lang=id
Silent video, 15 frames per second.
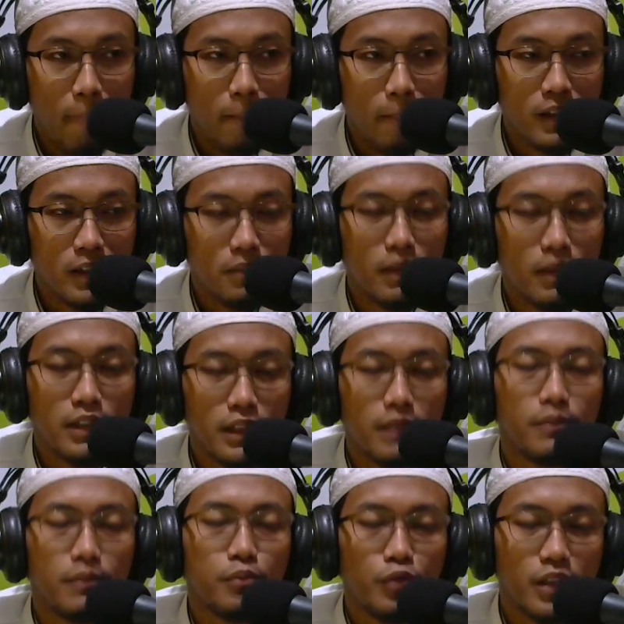
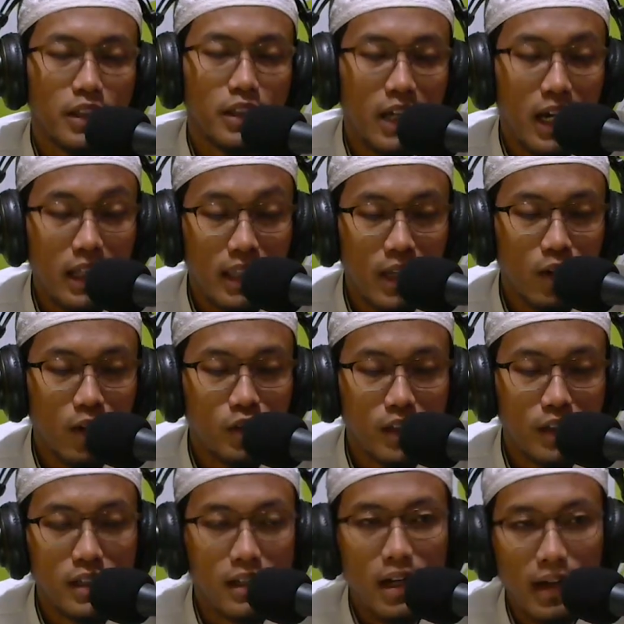Masing-masing punya tingkatan
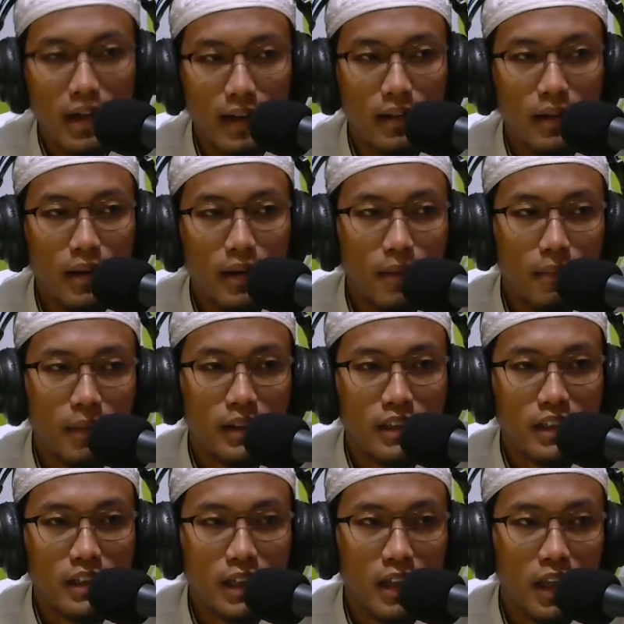dosanya ya.
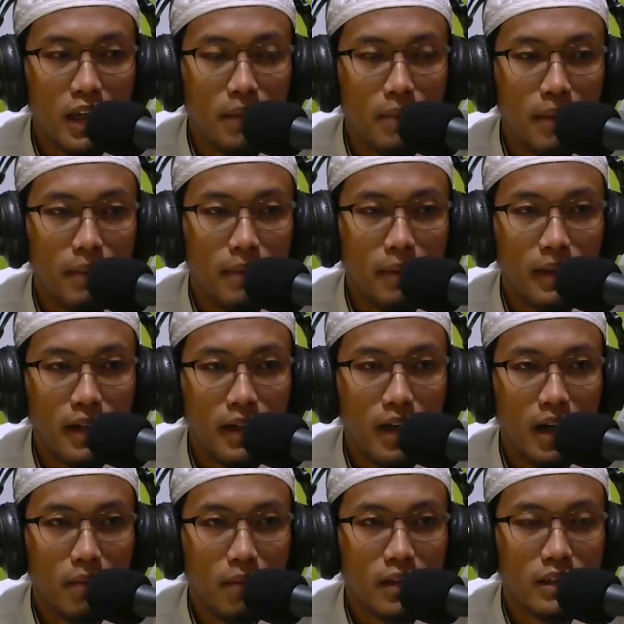Maksiat riba berbeda
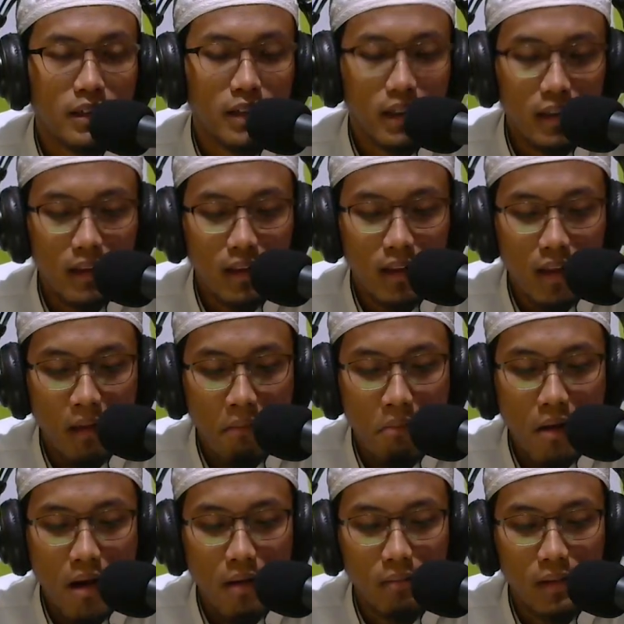dengan maksiat
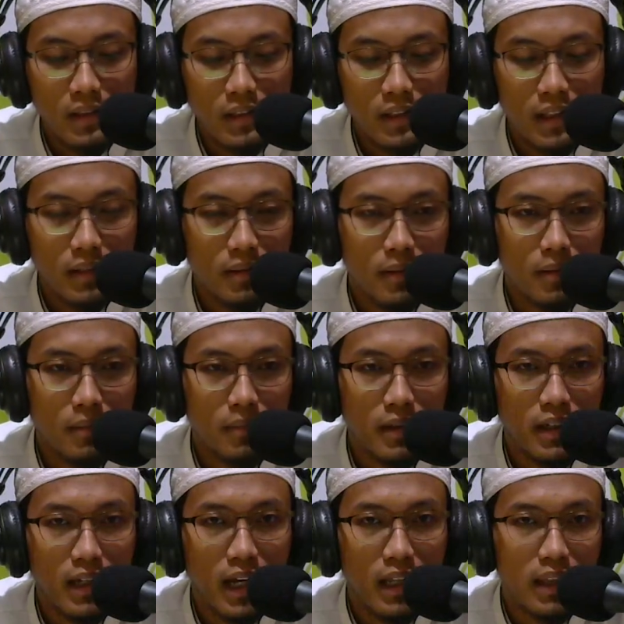apa? Maksiat uh,
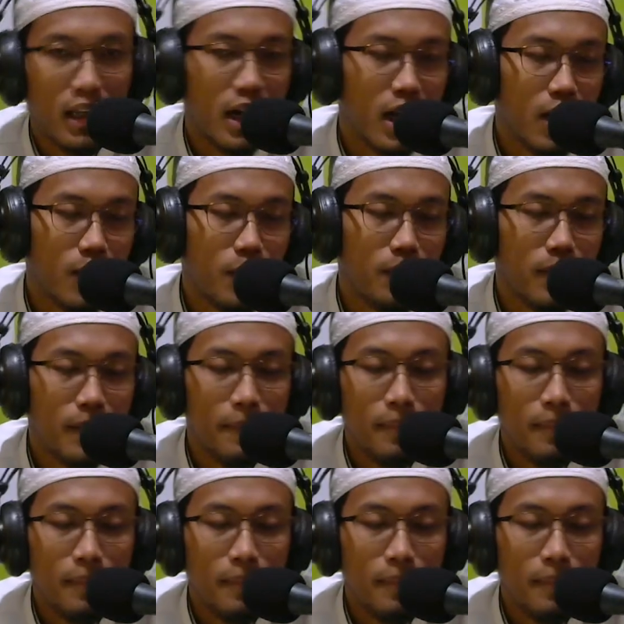melihat yang haram ya